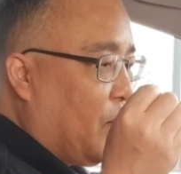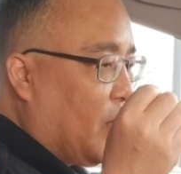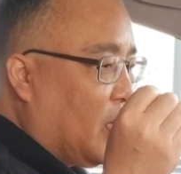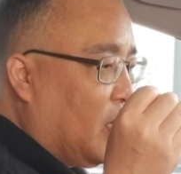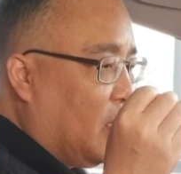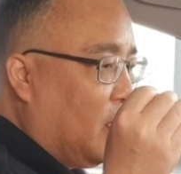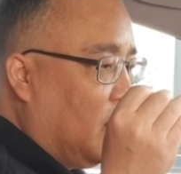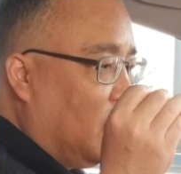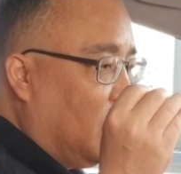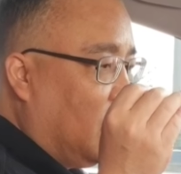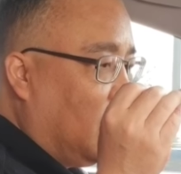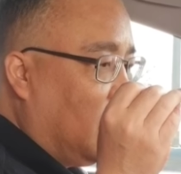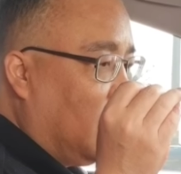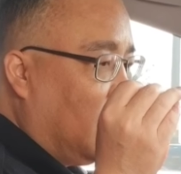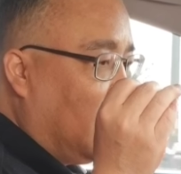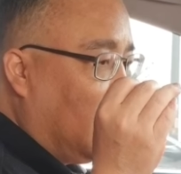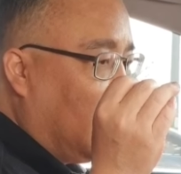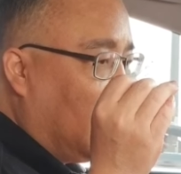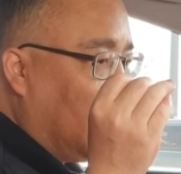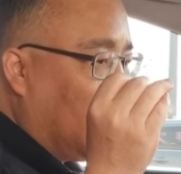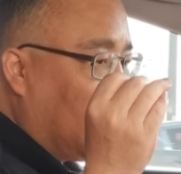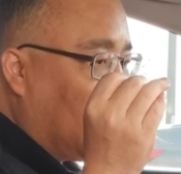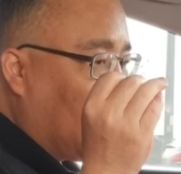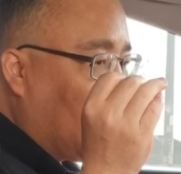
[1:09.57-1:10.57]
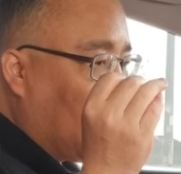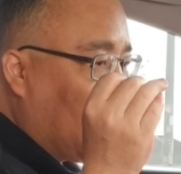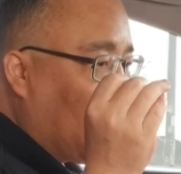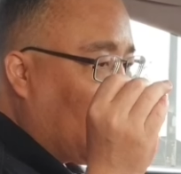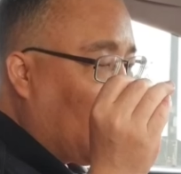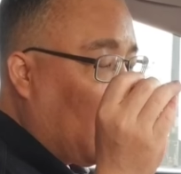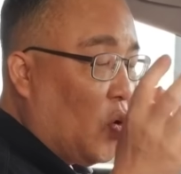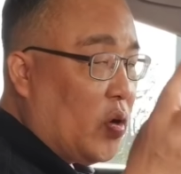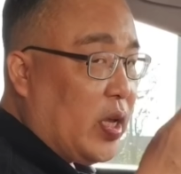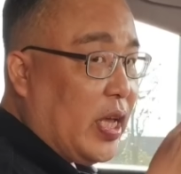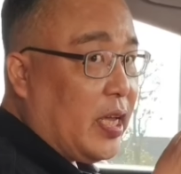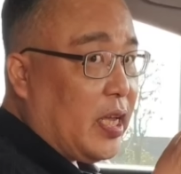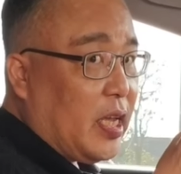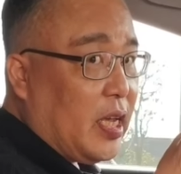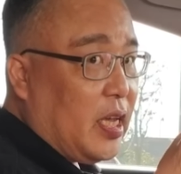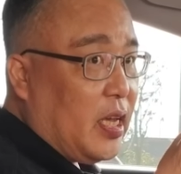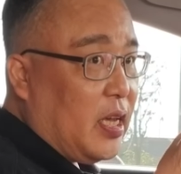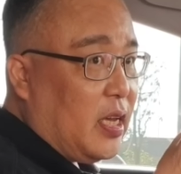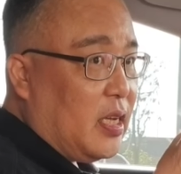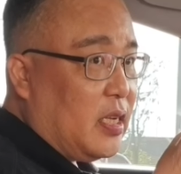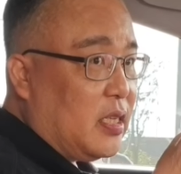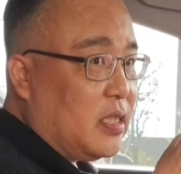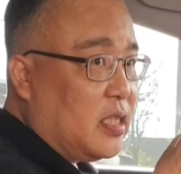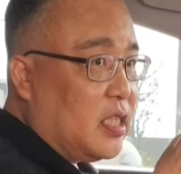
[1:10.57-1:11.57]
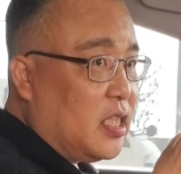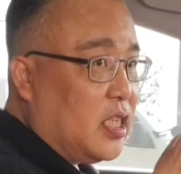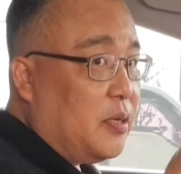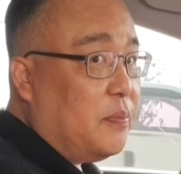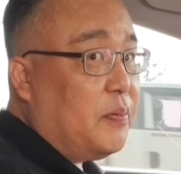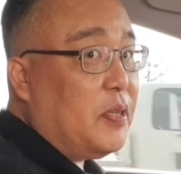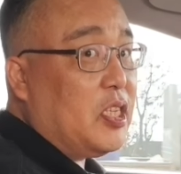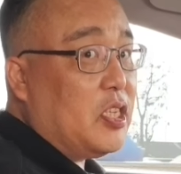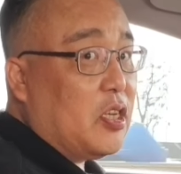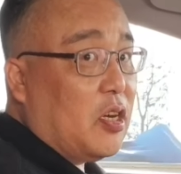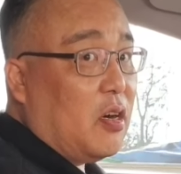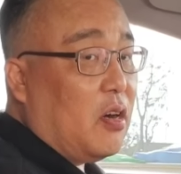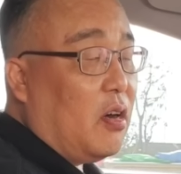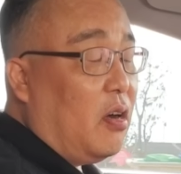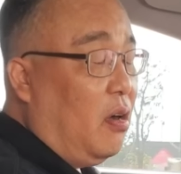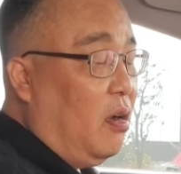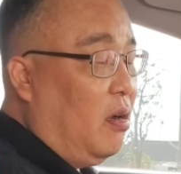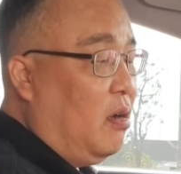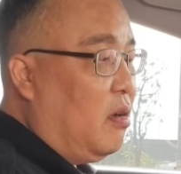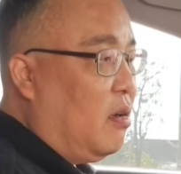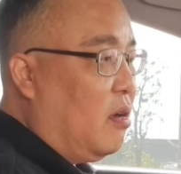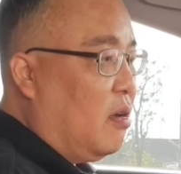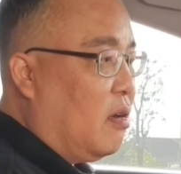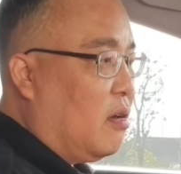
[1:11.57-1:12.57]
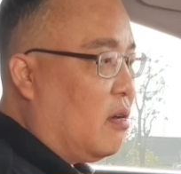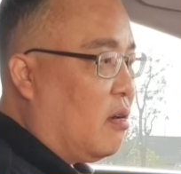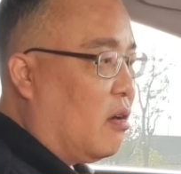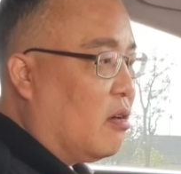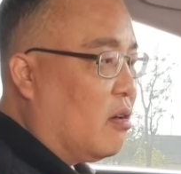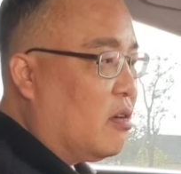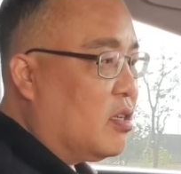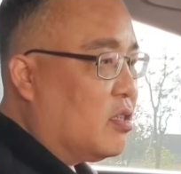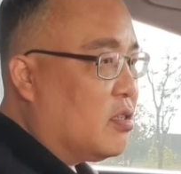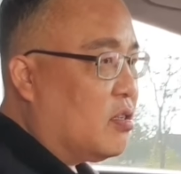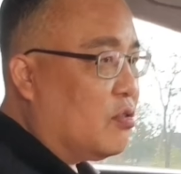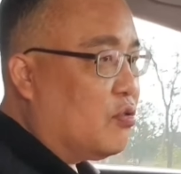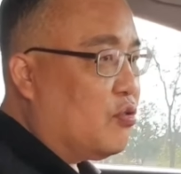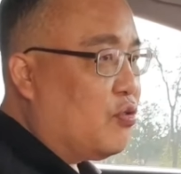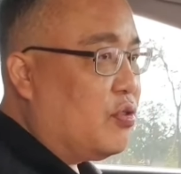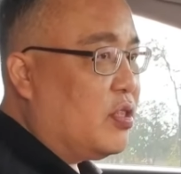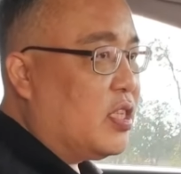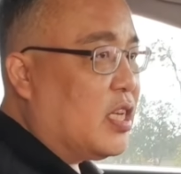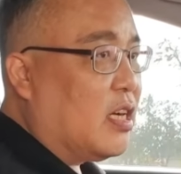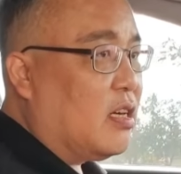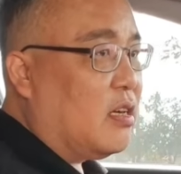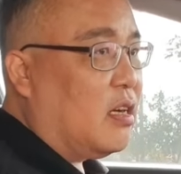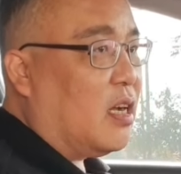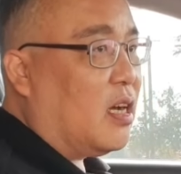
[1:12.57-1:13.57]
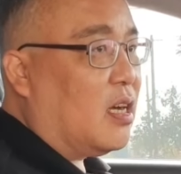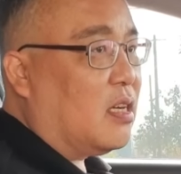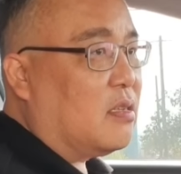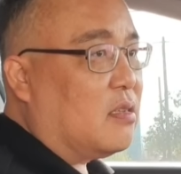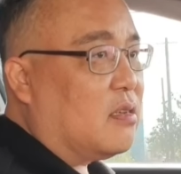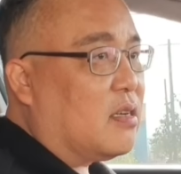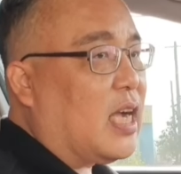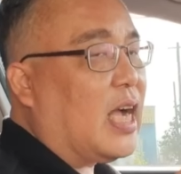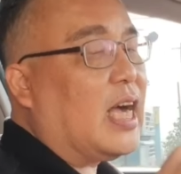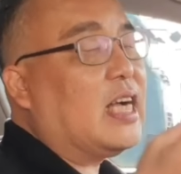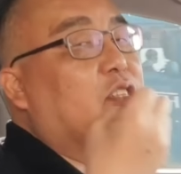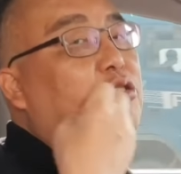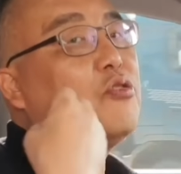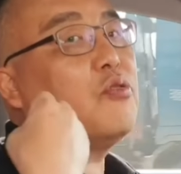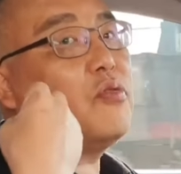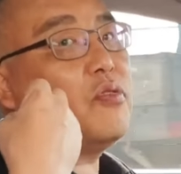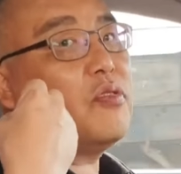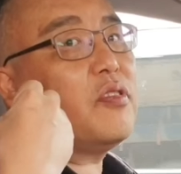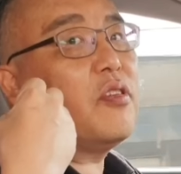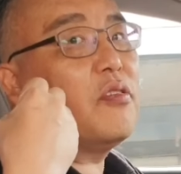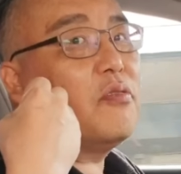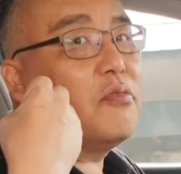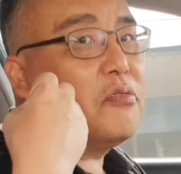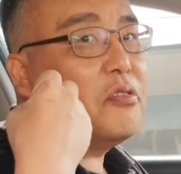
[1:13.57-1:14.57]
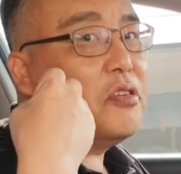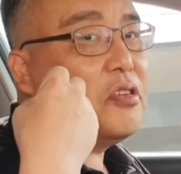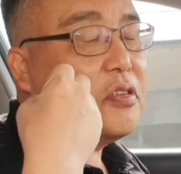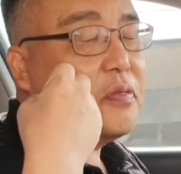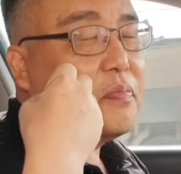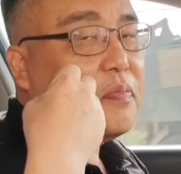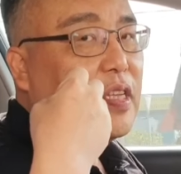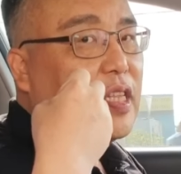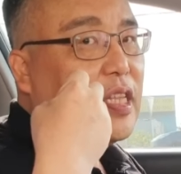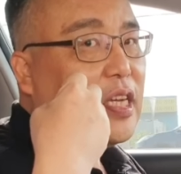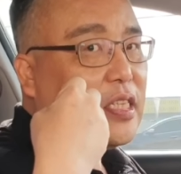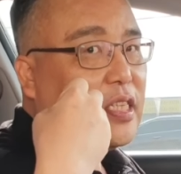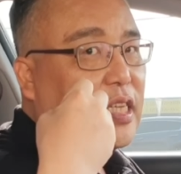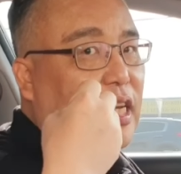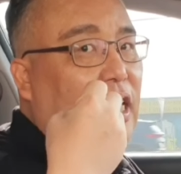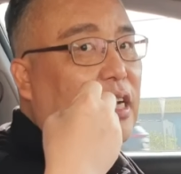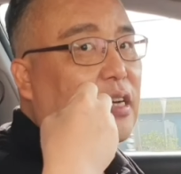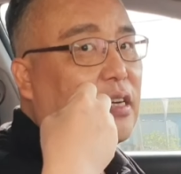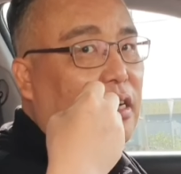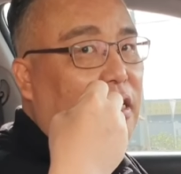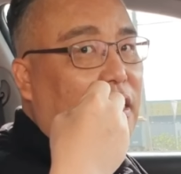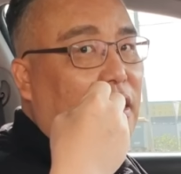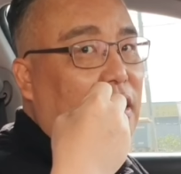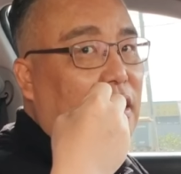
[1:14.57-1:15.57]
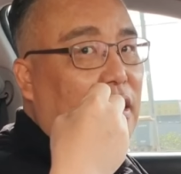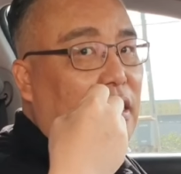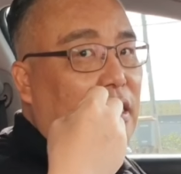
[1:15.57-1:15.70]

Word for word: 그 고객의 집이죠 거기서 출장을 나가서 가져오는 경우도 있습니다 차를